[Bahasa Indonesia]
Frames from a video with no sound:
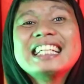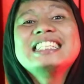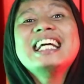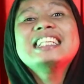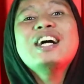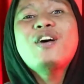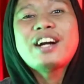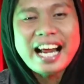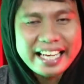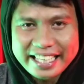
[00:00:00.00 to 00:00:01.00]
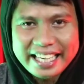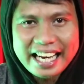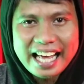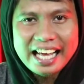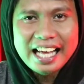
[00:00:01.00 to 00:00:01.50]
ternyata orang
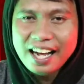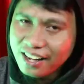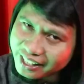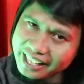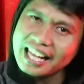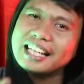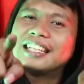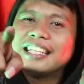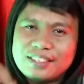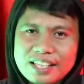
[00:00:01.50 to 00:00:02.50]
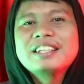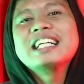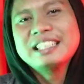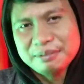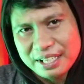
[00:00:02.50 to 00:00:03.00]
gila oke nanti terang
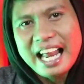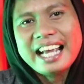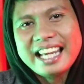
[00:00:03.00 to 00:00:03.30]
ketemu